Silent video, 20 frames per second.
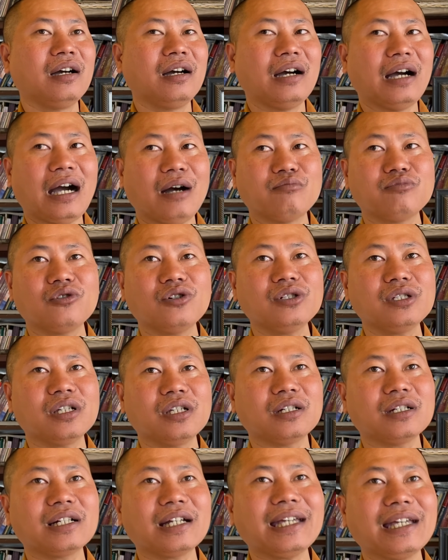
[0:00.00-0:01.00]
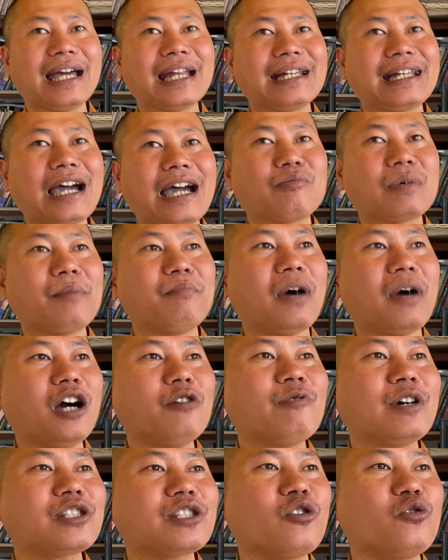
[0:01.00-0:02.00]
ổng có những cái hành động là mở
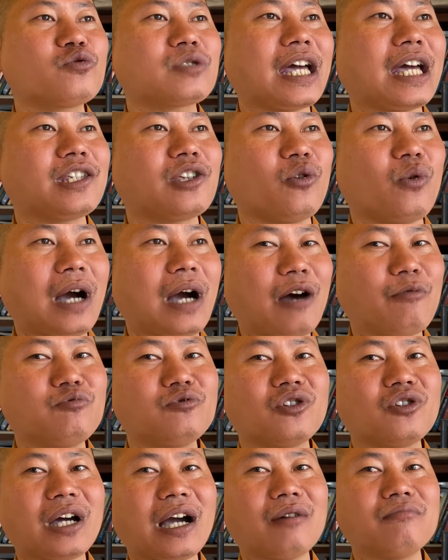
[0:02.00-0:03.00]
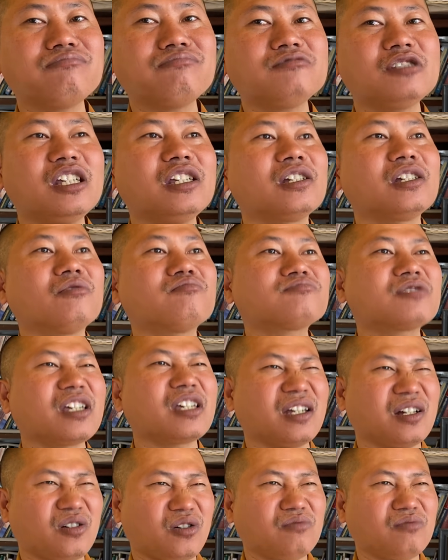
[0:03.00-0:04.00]
khóa tu tại chùa ổng, rồi ổng gì cũng
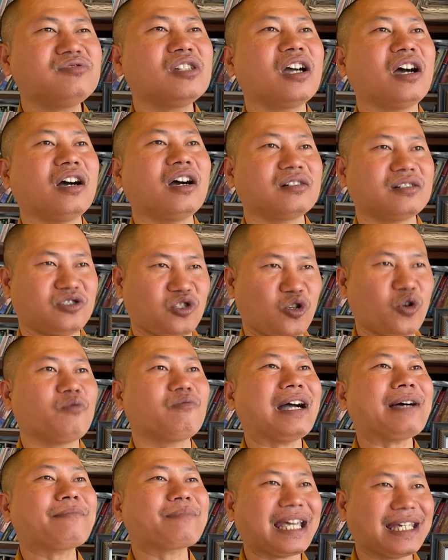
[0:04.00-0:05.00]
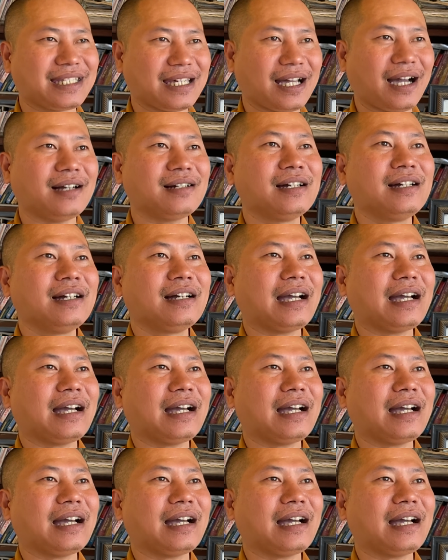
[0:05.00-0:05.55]
tiền cũng nhờ chùa Pháp tài trợ,